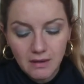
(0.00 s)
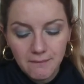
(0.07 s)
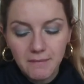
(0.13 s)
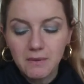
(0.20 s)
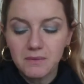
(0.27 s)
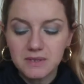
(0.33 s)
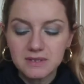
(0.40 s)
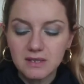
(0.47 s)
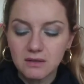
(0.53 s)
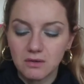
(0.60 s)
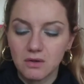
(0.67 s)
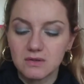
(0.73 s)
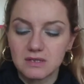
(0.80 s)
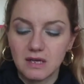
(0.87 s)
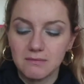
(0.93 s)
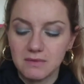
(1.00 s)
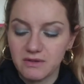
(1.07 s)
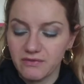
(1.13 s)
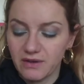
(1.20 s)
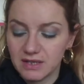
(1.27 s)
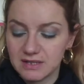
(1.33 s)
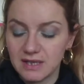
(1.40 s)
beh questa cosa
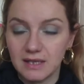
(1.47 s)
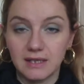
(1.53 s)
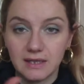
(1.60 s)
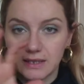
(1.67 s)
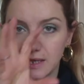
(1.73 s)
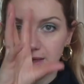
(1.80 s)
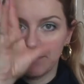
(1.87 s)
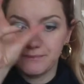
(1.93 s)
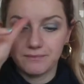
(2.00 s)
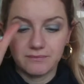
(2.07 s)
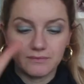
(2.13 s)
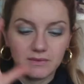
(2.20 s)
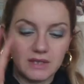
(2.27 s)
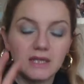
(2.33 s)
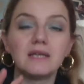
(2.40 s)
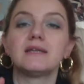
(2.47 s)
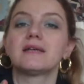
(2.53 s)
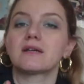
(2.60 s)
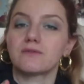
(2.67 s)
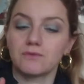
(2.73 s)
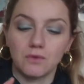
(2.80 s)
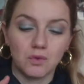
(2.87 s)
mi fa salire il
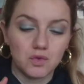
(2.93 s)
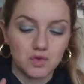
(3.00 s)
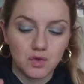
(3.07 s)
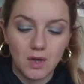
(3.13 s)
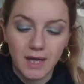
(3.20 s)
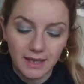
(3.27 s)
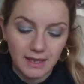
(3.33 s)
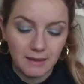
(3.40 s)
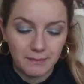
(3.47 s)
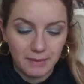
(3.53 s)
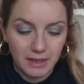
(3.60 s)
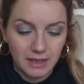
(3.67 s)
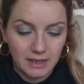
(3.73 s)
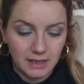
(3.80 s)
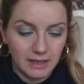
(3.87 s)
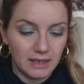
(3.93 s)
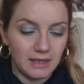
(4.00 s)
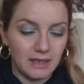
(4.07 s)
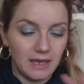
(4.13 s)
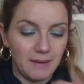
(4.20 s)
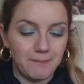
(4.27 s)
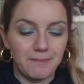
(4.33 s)
nervoso anche
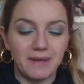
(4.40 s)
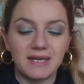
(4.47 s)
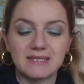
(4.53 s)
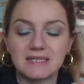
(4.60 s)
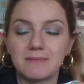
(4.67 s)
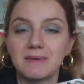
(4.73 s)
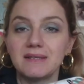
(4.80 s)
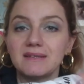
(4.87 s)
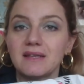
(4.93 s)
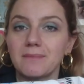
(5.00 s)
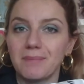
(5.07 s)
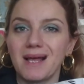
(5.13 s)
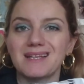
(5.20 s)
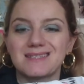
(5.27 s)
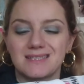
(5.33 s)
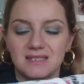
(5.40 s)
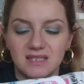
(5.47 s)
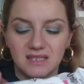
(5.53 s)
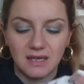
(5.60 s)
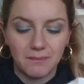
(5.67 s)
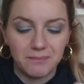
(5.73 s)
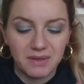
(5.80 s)
perché è palesemente
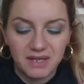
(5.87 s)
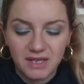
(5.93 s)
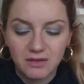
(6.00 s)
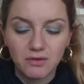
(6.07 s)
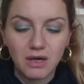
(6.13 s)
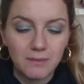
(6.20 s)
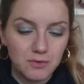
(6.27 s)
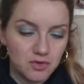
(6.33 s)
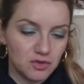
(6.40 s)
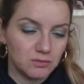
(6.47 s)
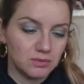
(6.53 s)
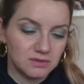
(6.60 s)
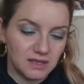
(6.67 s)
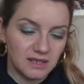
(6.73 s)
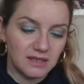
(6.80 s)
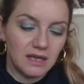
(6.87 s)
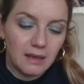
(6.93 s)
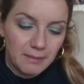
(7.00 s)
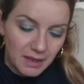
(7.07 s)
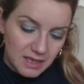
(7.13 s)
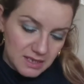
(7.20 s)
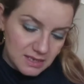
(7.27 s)
plastica perché non la posso buttare nella
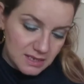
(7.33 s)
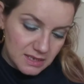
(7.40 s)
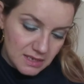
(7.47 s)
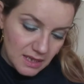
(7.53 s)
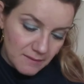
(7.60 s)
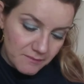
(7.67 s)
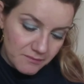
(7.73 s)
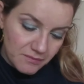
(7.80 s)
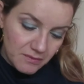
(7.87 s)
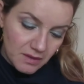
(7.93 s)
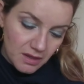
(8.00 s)
plastica